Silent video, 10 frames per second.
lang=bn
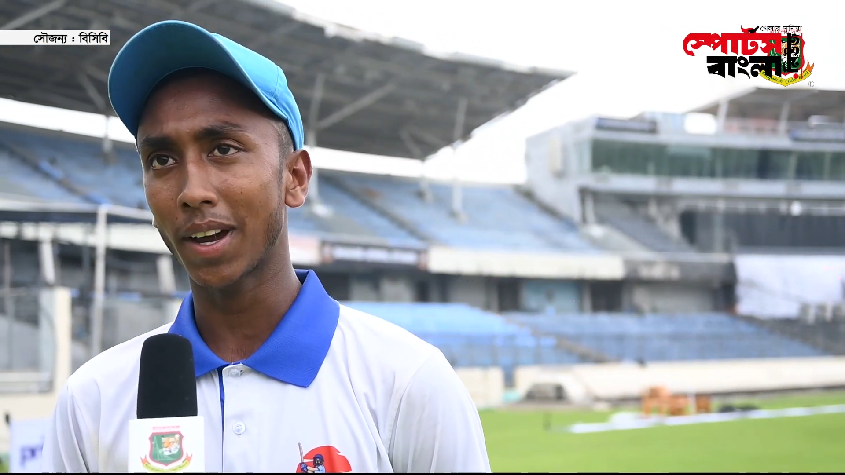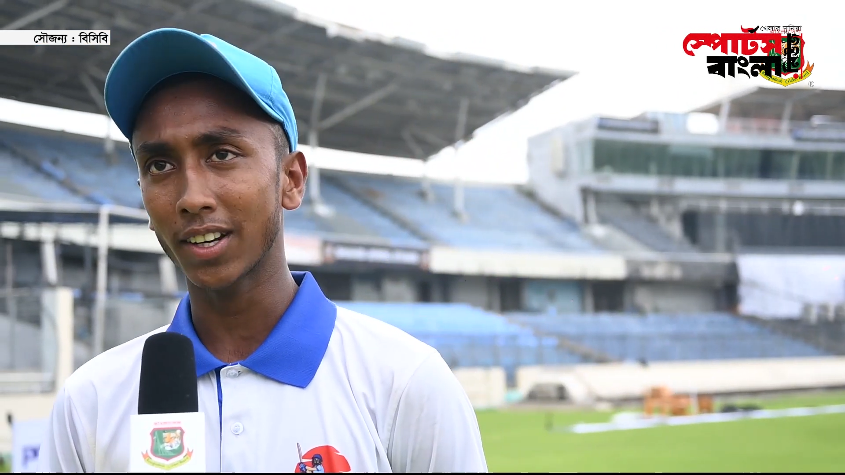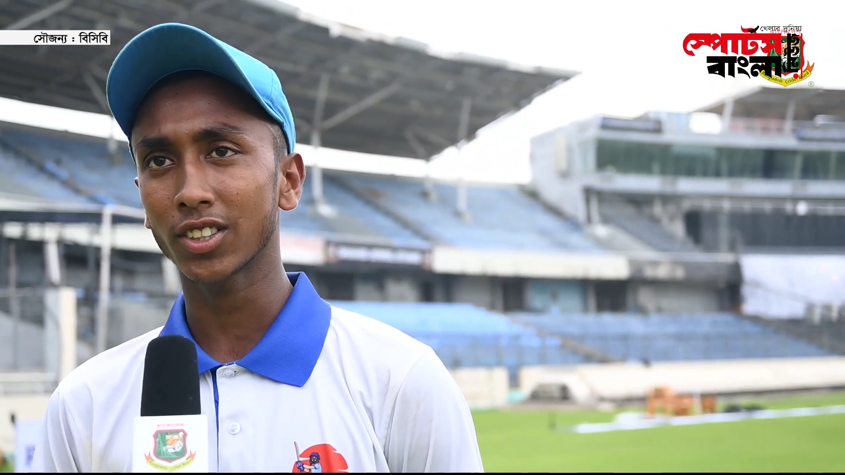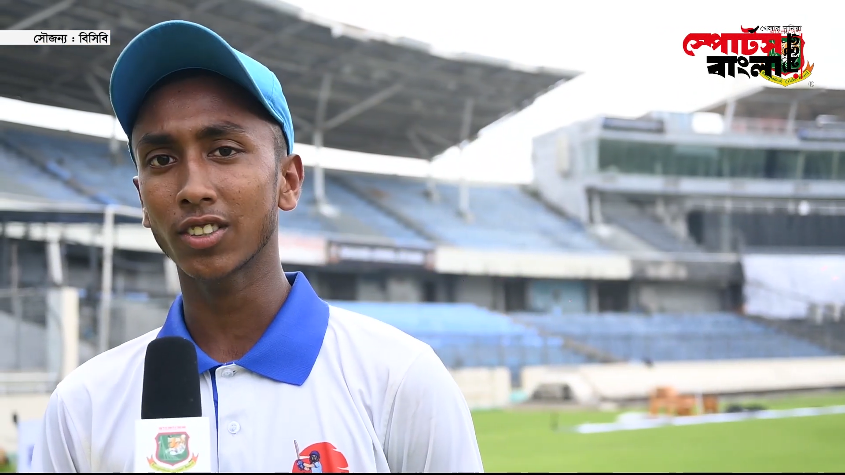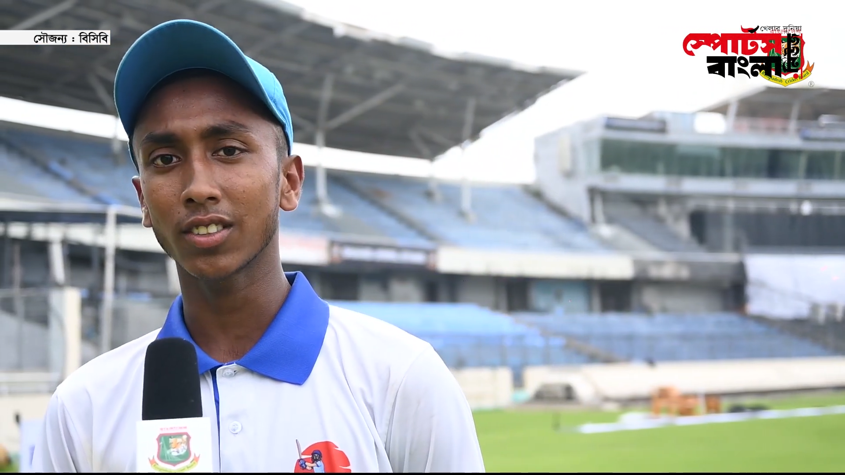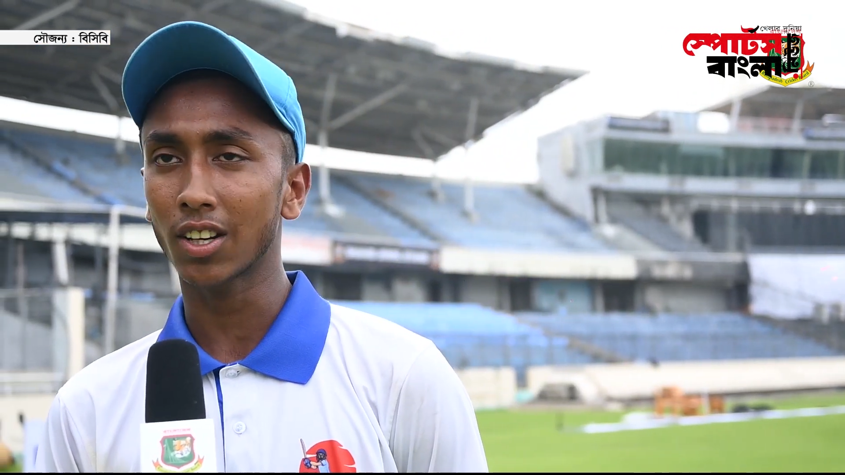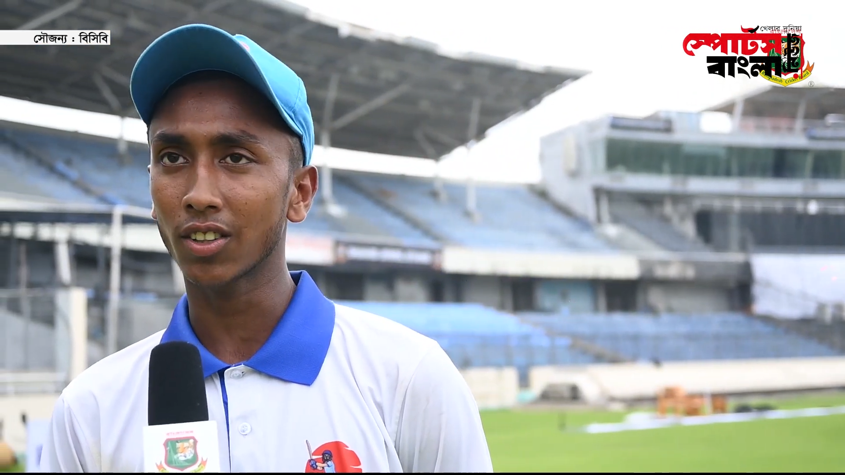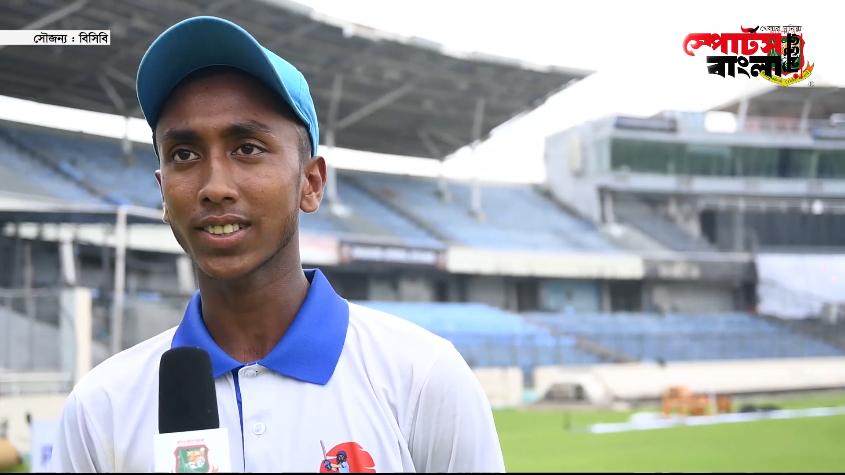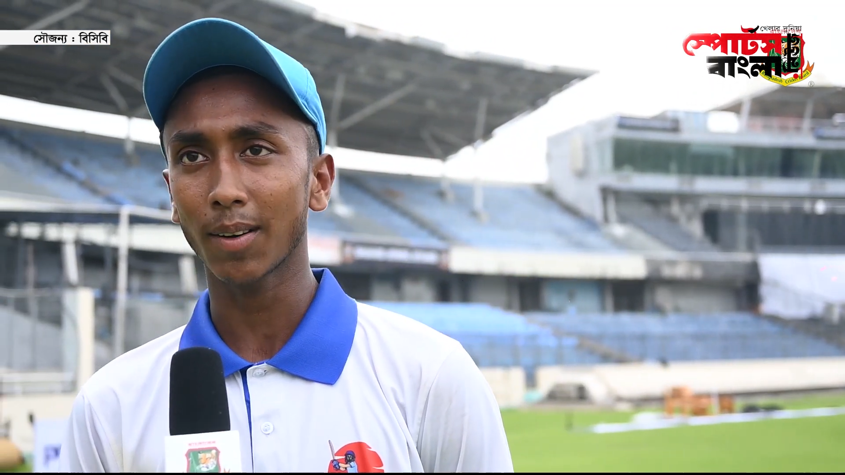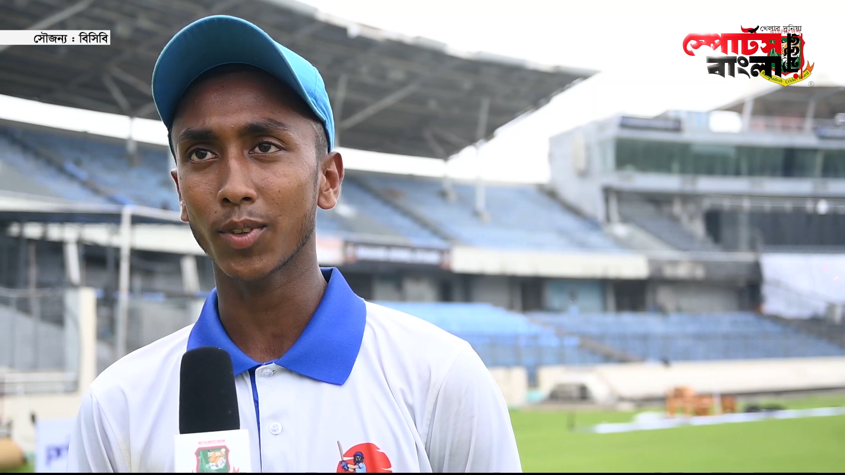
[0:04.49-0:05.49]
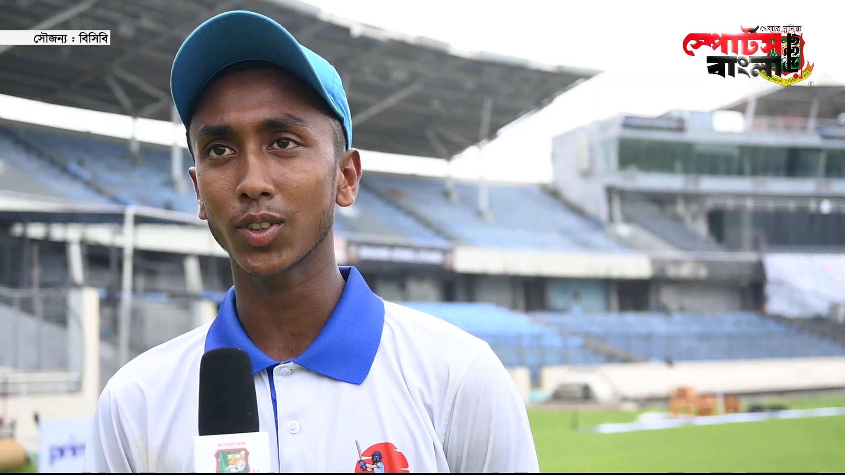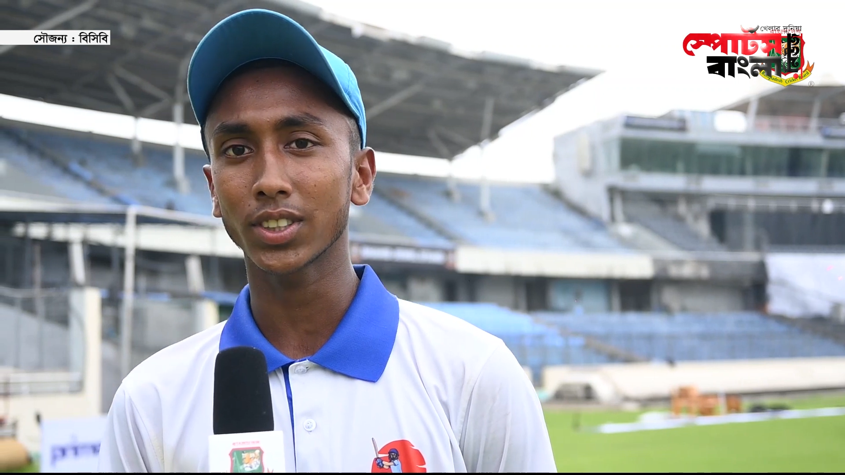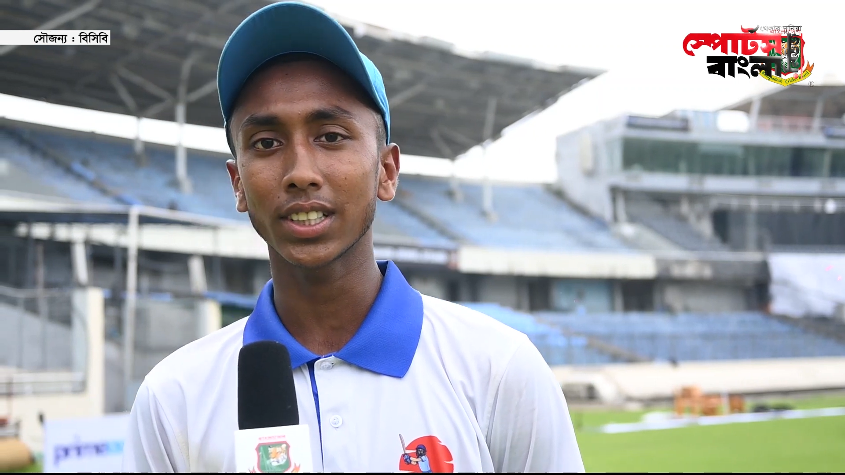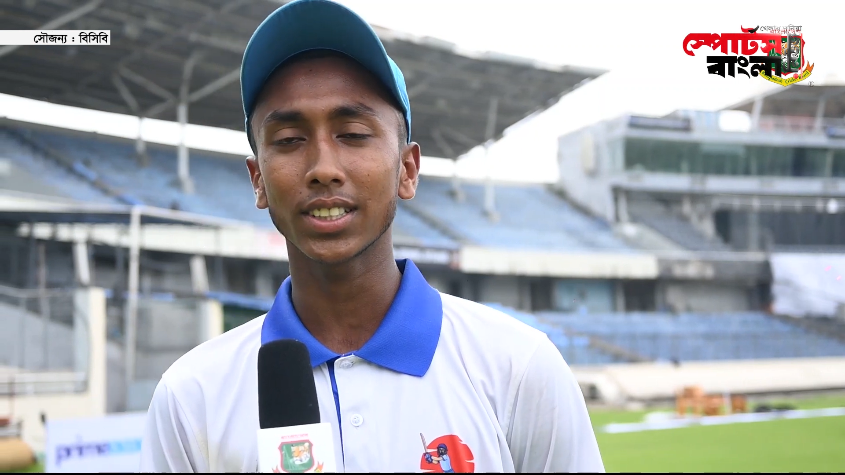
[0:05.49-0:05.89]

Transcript: বাইরেও ছিল তারা অনেক সাপোর্ট করছে